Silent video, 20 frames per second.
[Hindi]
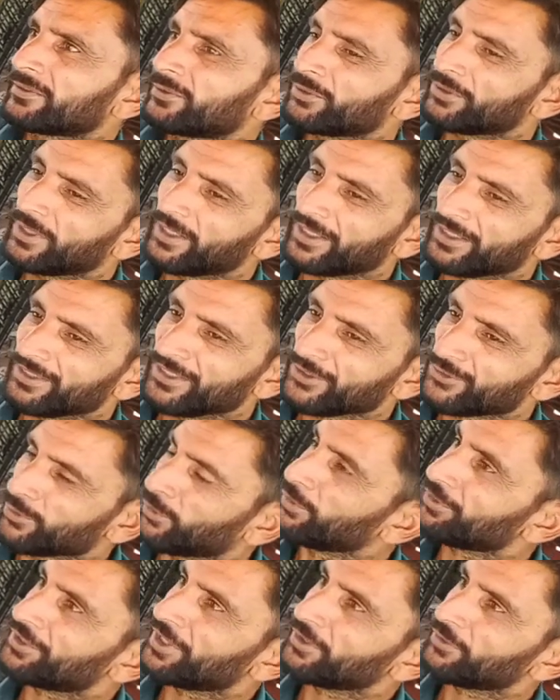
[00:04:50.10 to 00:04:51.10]
तो अगर ये
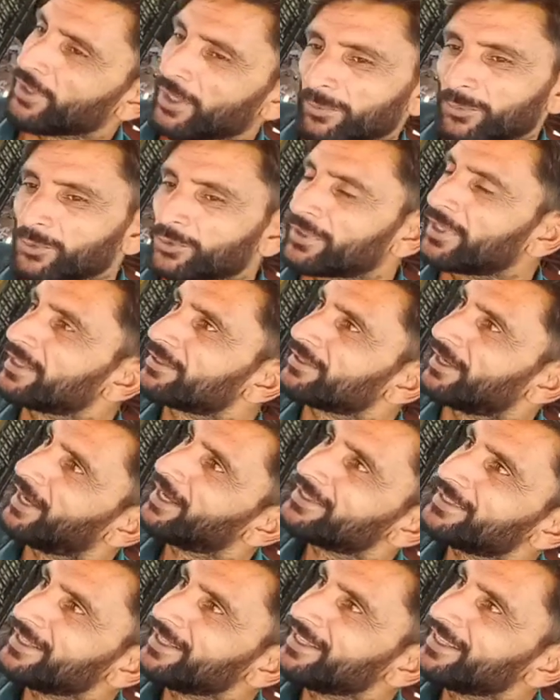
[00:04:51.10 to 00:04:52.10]
सोचें तो हम उनके
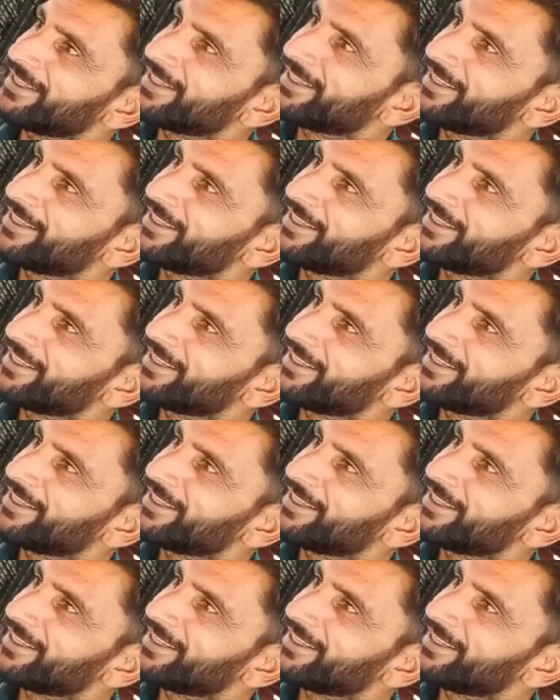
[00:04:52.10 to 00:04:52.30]
साथ हैं